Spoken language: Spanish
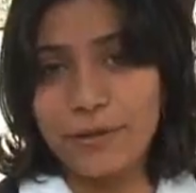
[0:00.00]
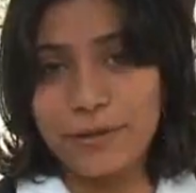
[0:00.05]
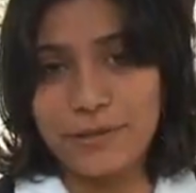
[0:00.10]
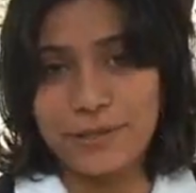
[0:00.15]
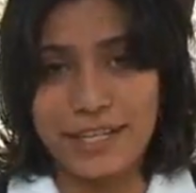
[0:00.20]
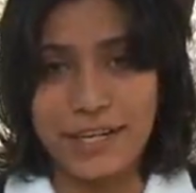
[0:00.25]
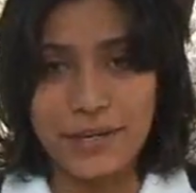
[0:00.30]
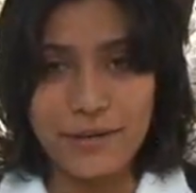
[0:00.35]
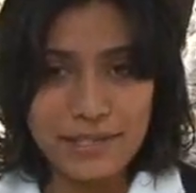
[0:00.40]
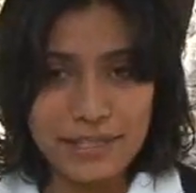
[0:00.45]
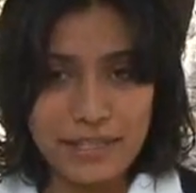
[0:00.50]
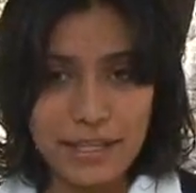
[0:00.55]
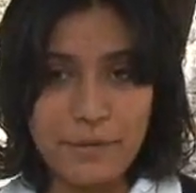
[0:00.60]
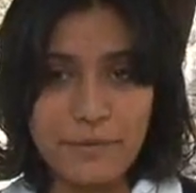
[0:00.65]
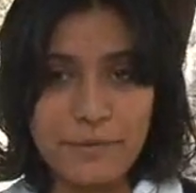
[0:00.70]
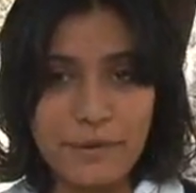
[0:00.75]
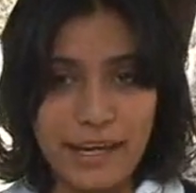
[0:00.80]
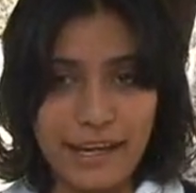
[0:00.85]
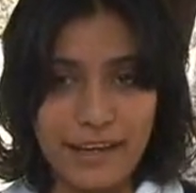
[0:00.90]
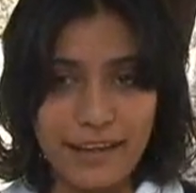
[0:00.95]
algo serio
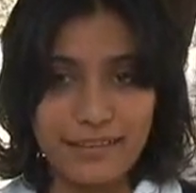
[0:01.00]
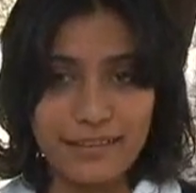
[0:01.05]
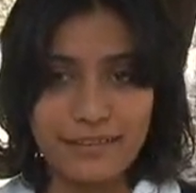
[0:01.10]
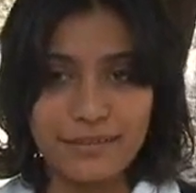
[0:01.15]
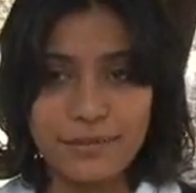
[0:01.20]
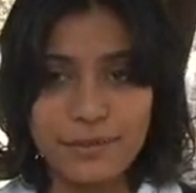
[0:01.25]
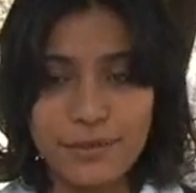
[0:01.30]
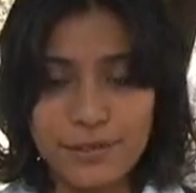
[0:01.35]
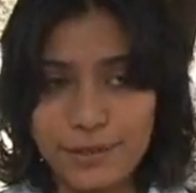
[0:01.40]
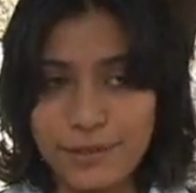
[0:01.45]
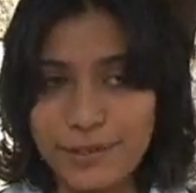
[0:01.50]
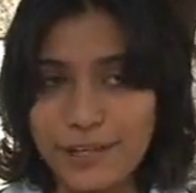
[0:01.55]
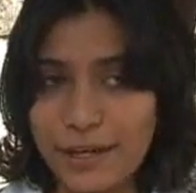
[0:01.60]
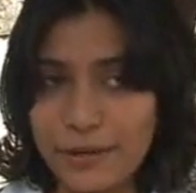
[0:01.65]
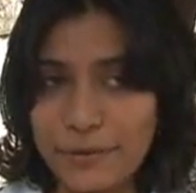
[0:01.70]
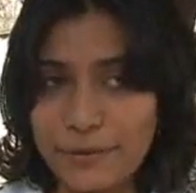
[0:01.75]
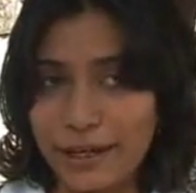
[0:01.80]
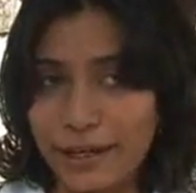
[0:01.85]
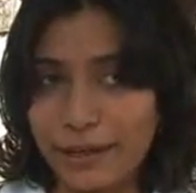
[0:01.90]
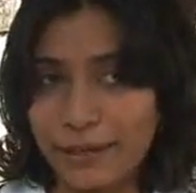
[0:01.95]
está bien. Yo estoy de
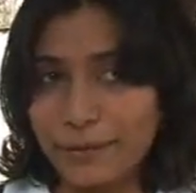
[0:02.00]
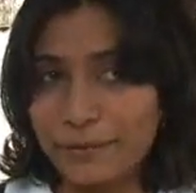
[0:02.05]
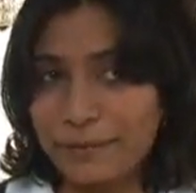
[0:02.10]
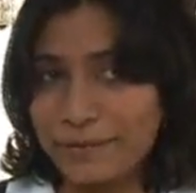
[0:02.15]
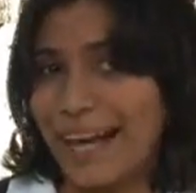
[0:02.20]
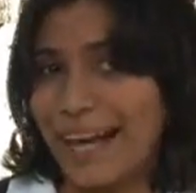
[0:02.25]
acuerdo.